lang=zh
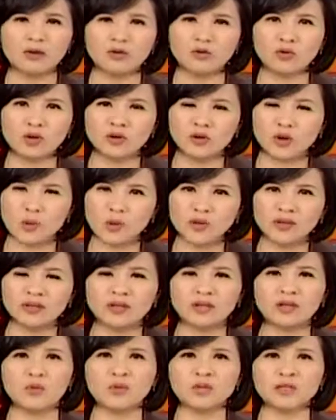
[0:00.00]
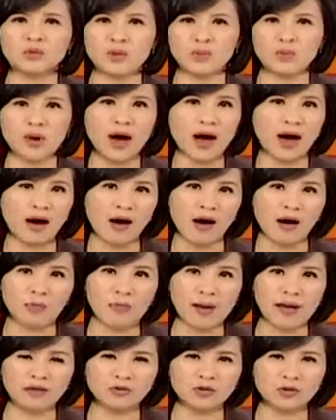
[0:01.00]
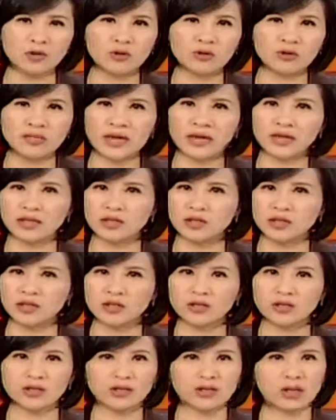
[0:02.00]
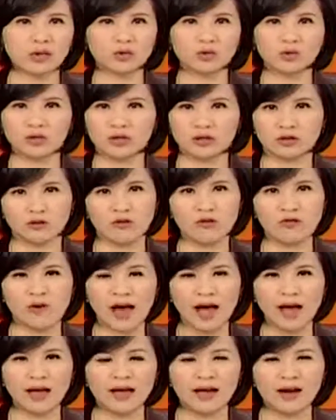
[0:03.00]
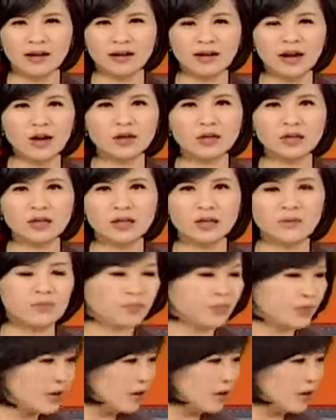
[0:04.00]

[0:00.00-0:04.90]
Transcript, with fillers: 如果有问题，为什么不好好办，却用这样一个政治操作的手法？然后呢？